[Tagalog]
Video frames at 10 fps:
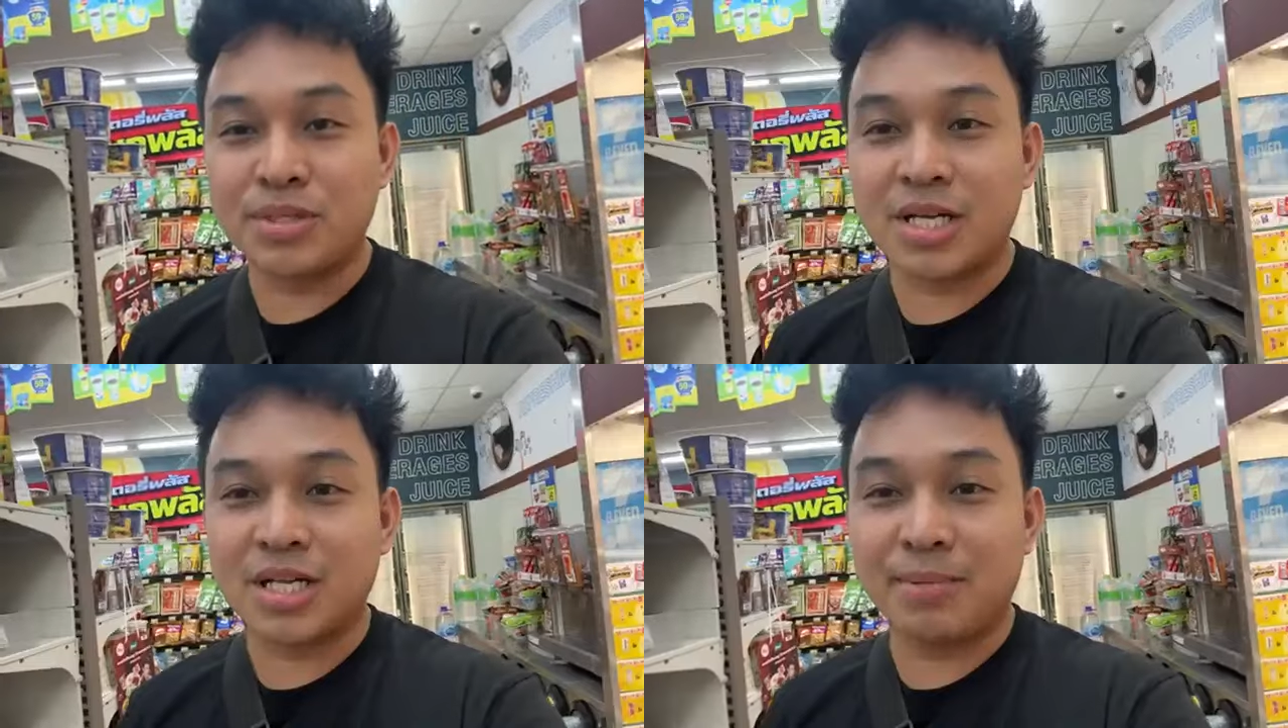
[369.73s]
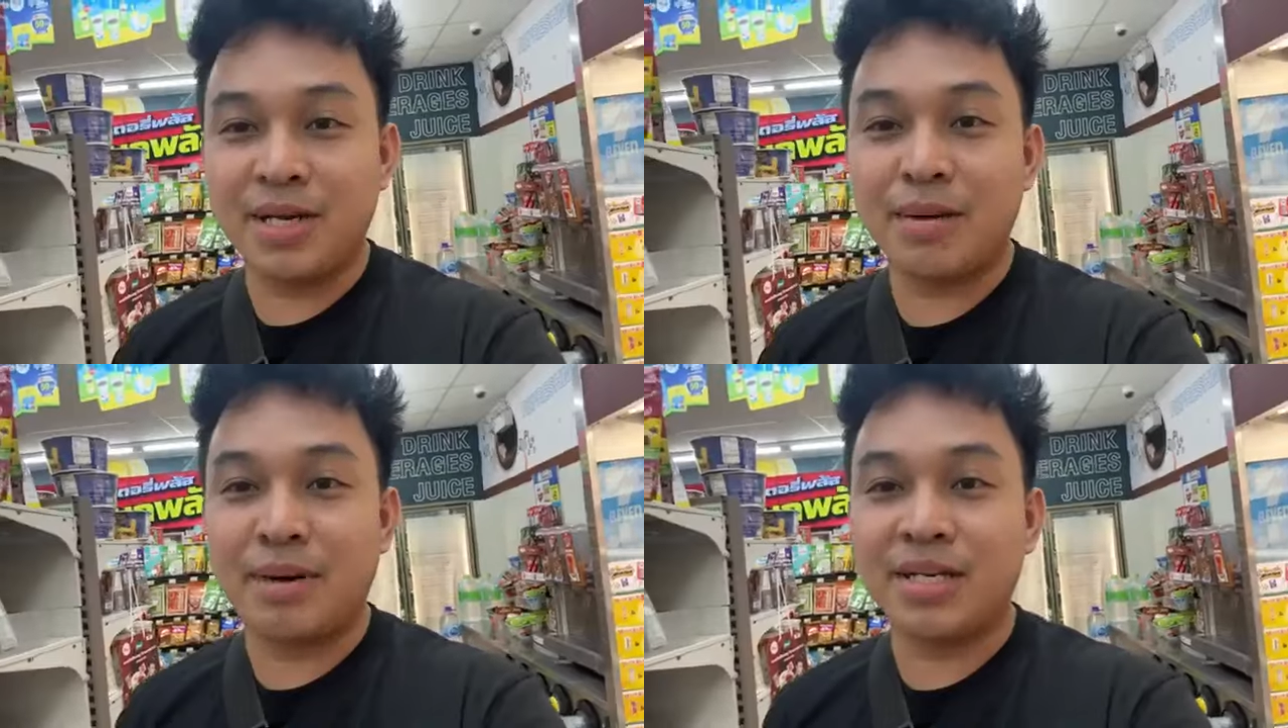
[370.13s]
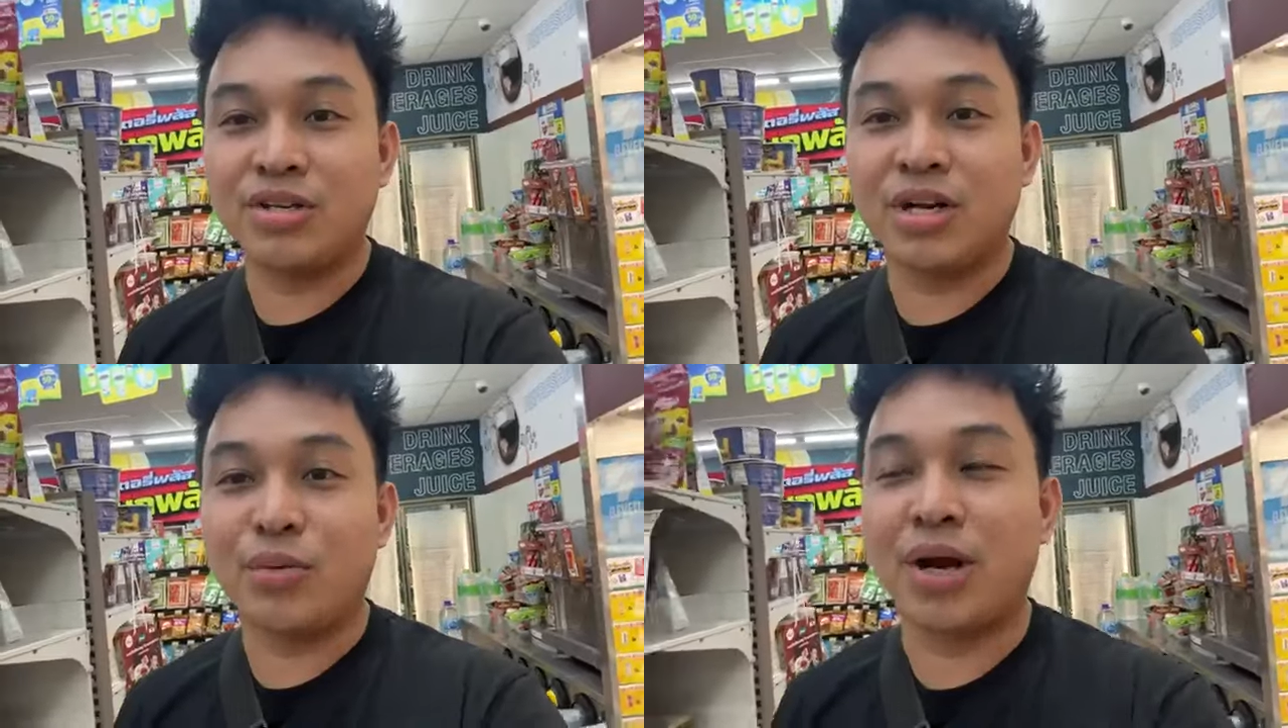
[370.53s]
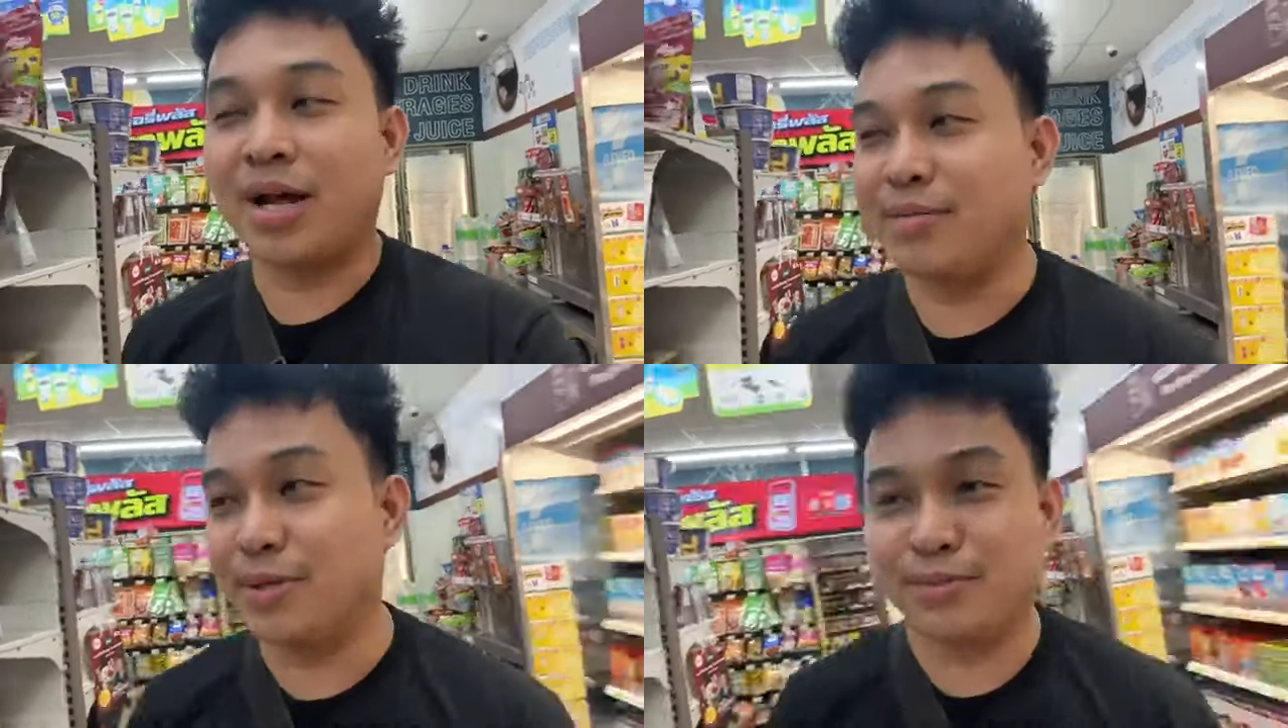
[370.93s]
Sasabi naman yun na wala
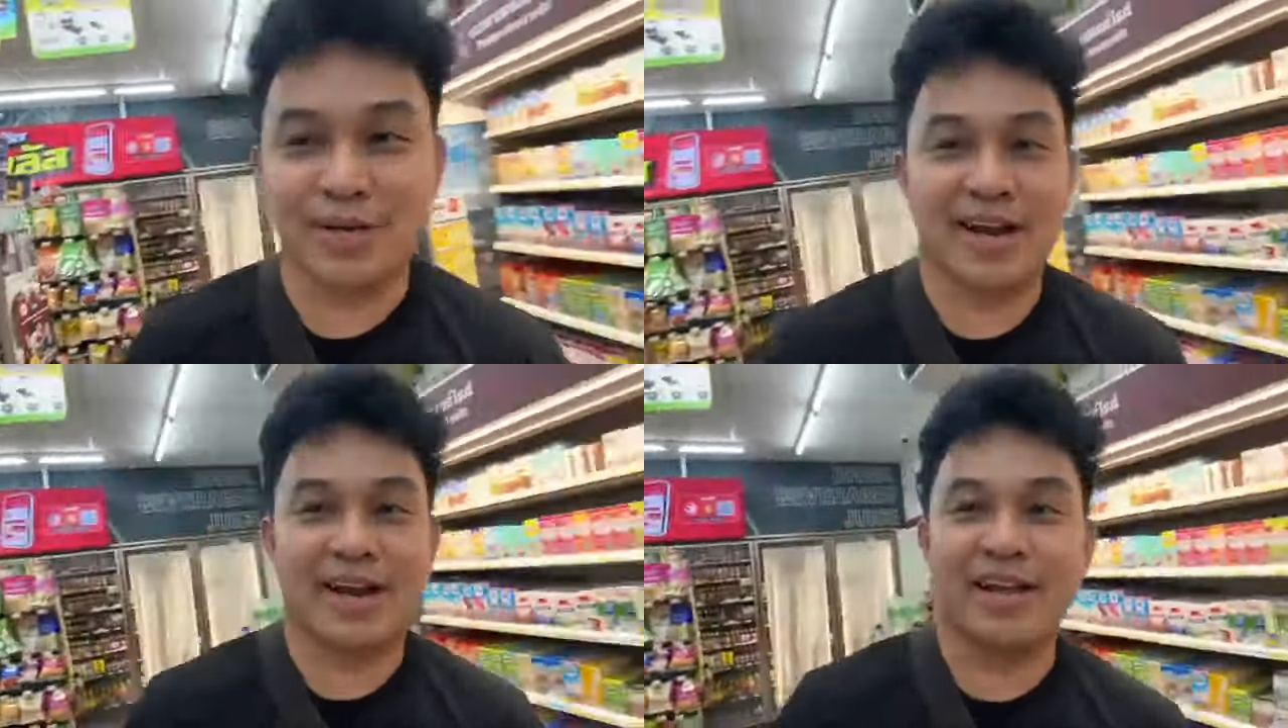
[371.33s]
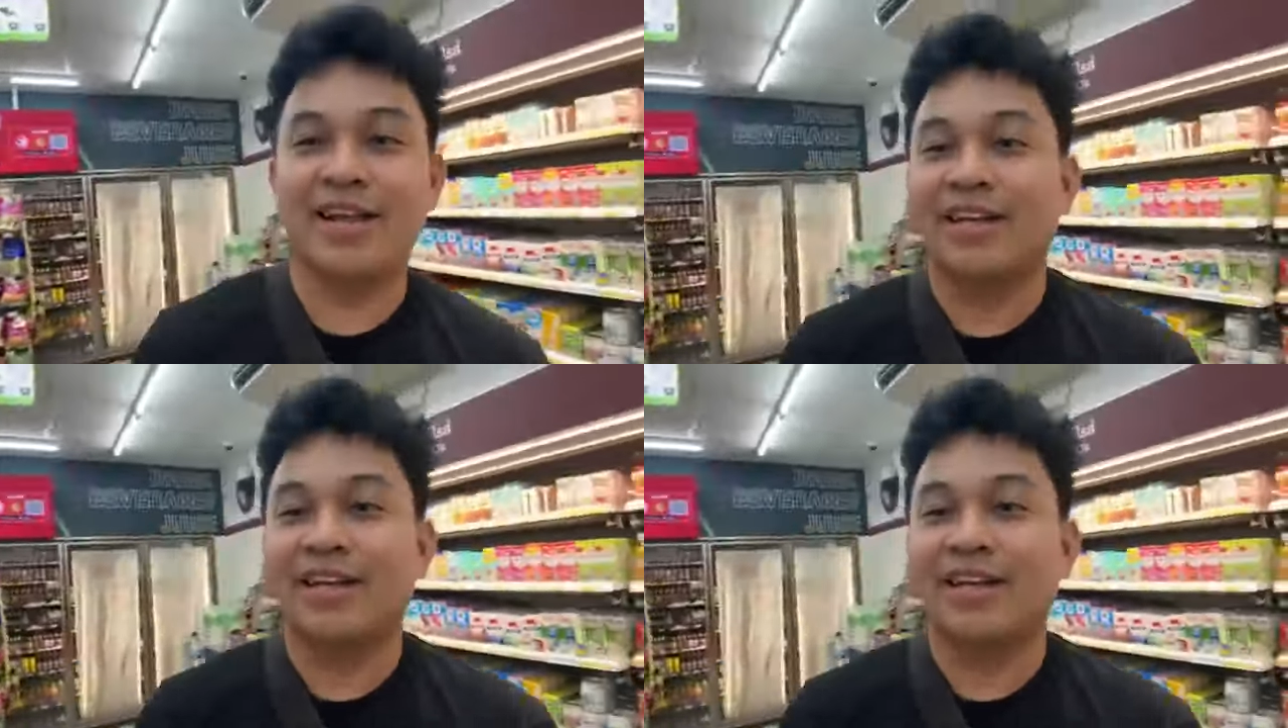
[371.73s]
ang Jom car.